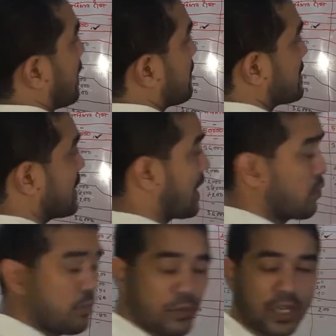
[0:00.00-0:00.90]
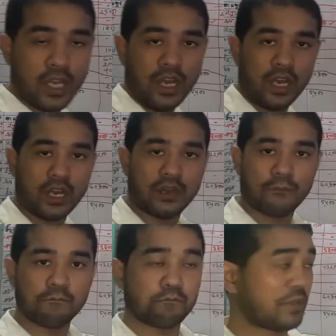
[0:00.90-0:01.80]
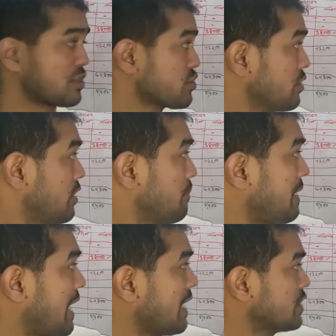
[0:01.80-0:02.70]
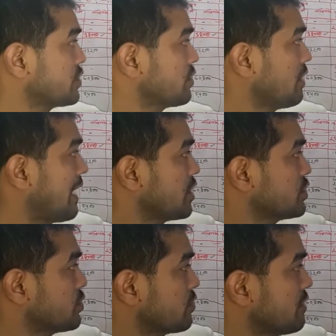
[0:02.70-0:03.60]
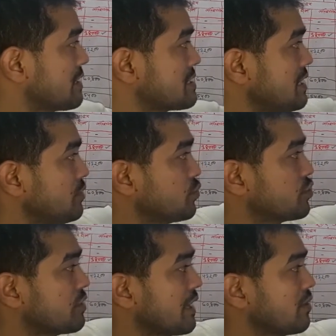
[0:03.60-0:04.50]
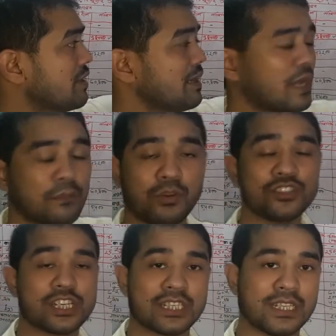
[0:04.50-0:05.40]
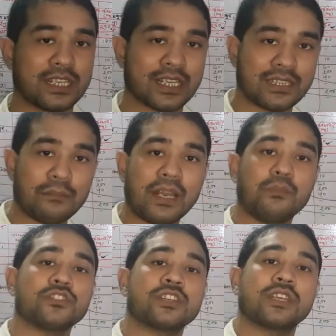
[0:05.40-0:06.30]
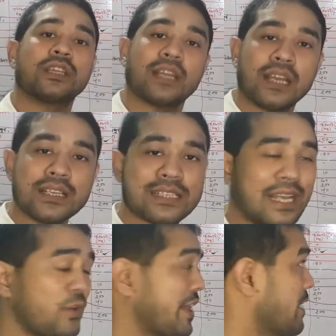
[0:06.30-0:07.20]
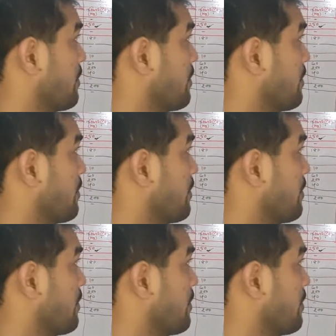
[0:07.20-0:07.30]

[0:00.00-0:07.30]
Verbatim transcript: আমাদের আরও পাঁচশো আড়াইশো আড়াইশো টন আছে দুশো টাকা করি আর পঞ্চাশ হাজার টাকা তার মানে পঞ্চাশ হাজার টাকা সেল হয়ে গেল